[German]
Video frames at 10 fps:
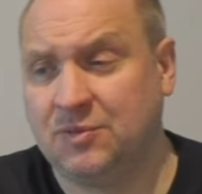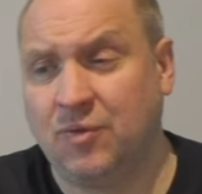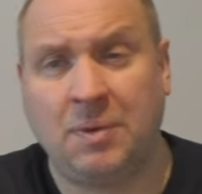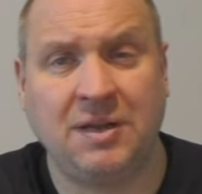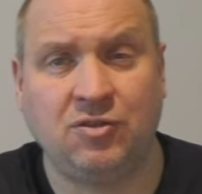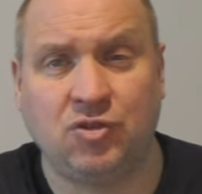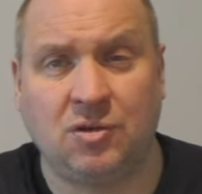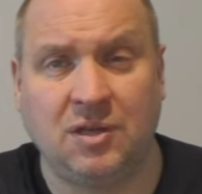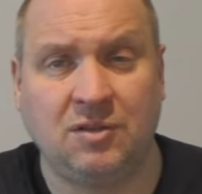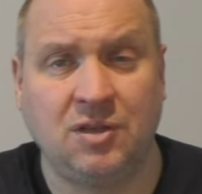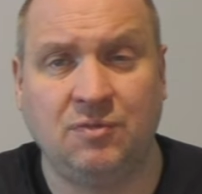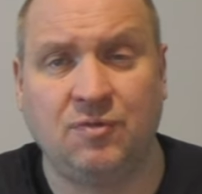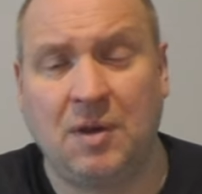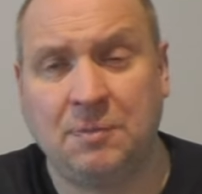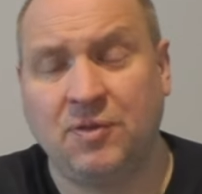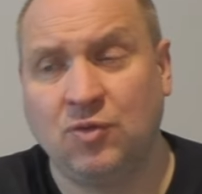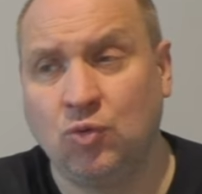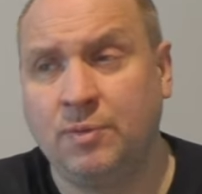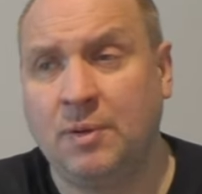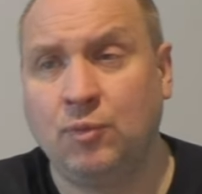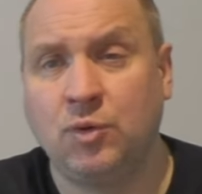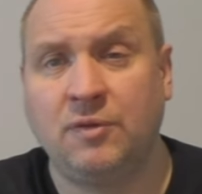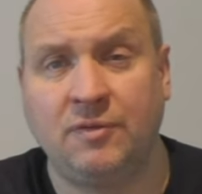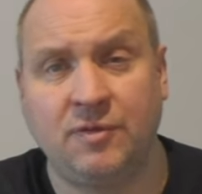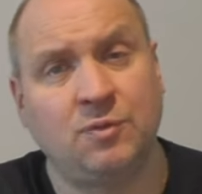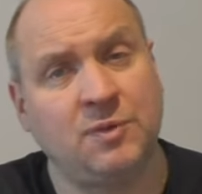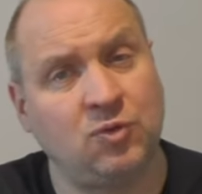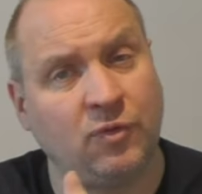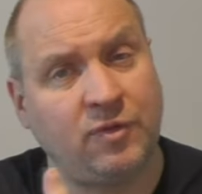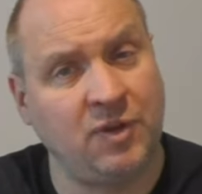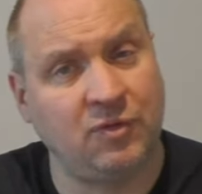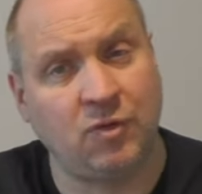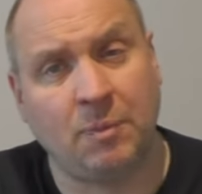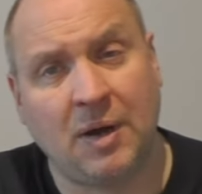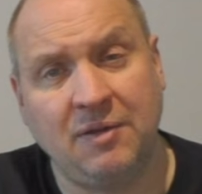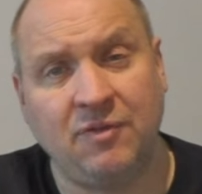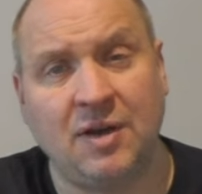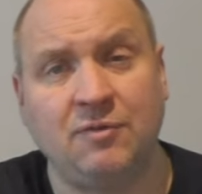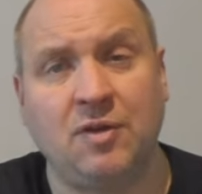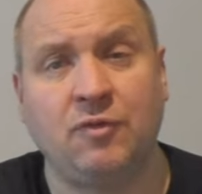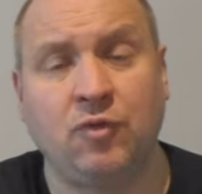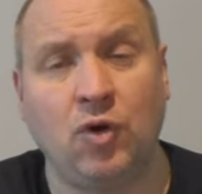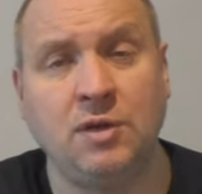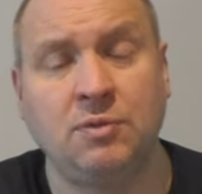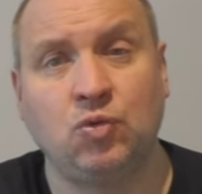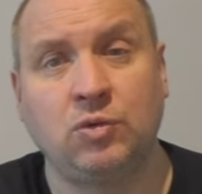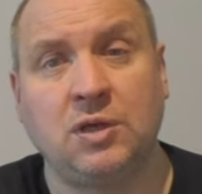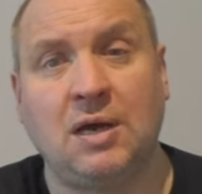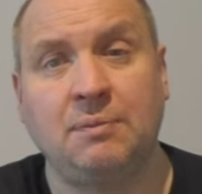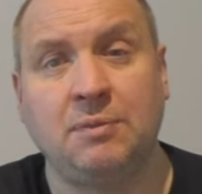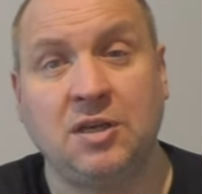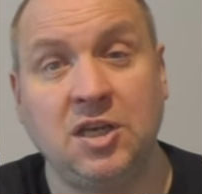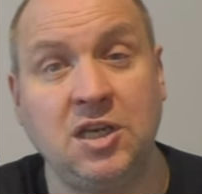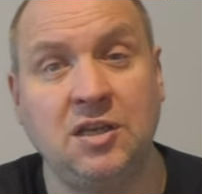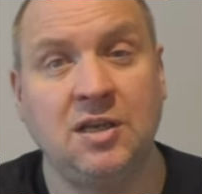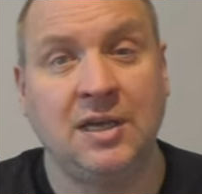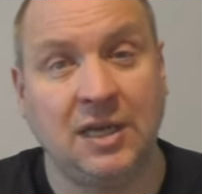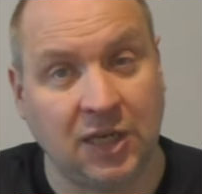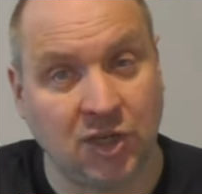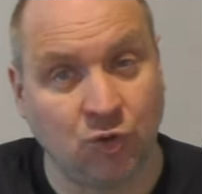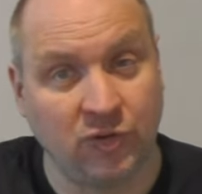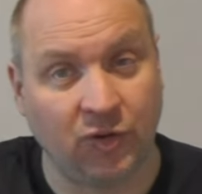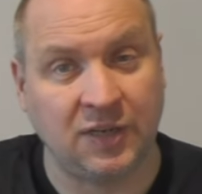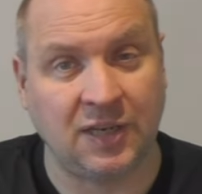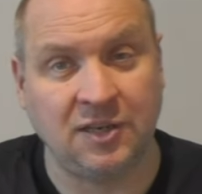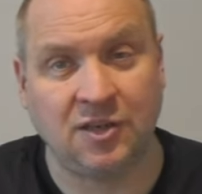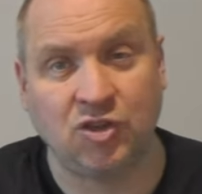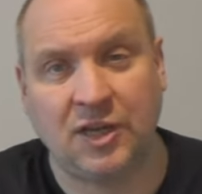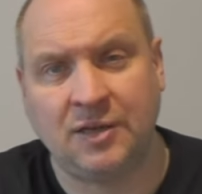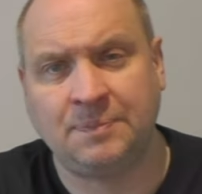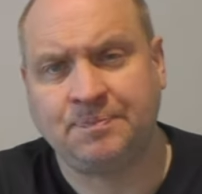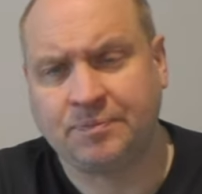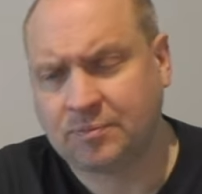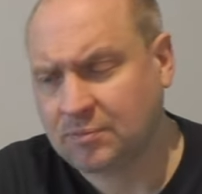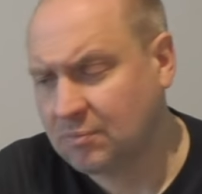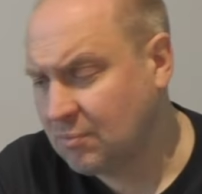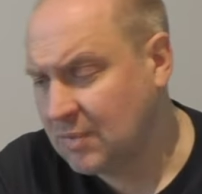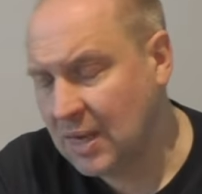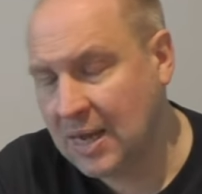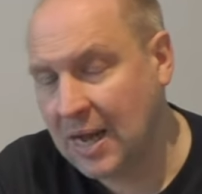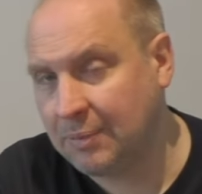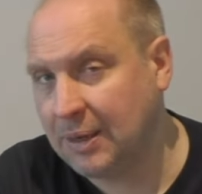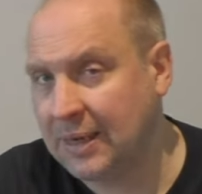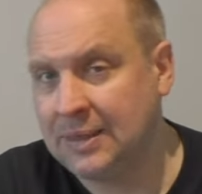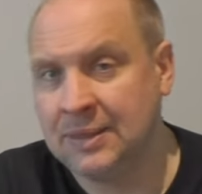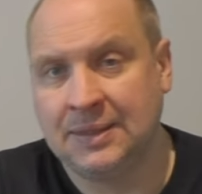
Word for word: vorbeizuschauen. Also ich habe es versucht mit meinem Bruder, weil wir sowieso auf dem Weg vorbei waren, weil wir Freunde besucht haben in Kiel. Ich grüße euch an dieser Stelle. Aber